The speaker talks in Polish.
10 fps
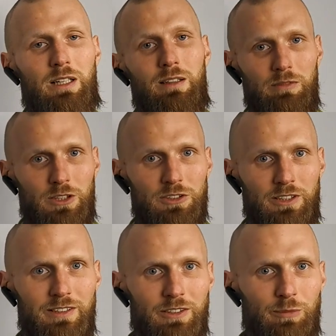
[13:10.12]
a
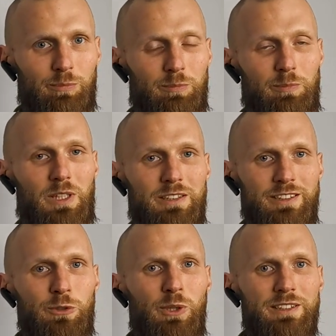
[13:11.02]
jeszcze
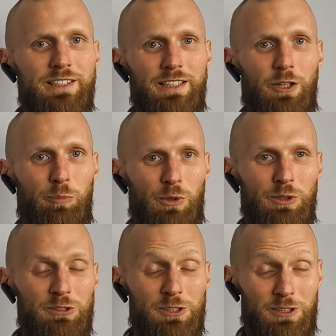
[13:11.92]
sytuacja
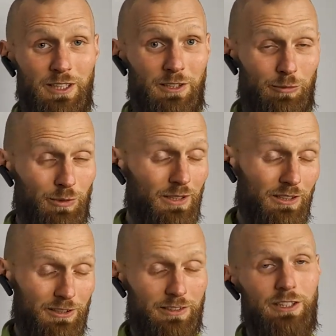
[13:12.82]
geopolityczna i
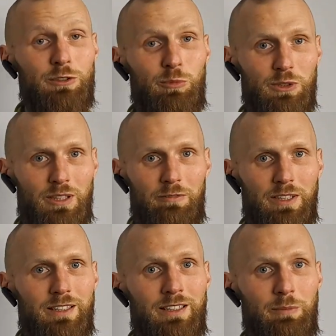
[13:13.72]
gospodarcza też może nam
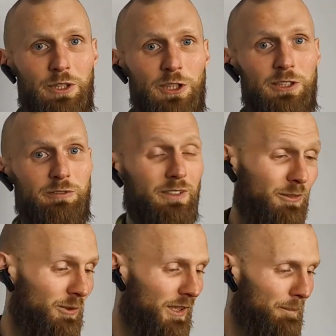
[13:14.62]
wiele namieszać,
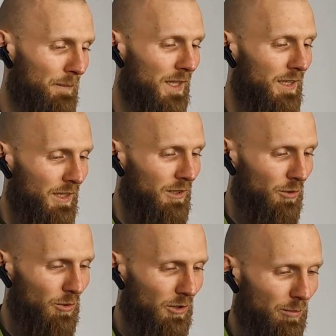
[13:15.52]
więc tutaj
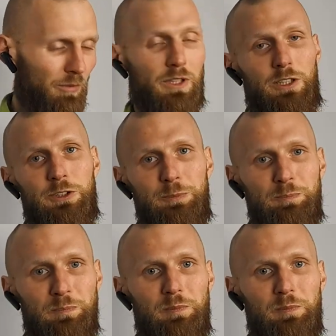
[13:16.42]
trudno powiedzieć.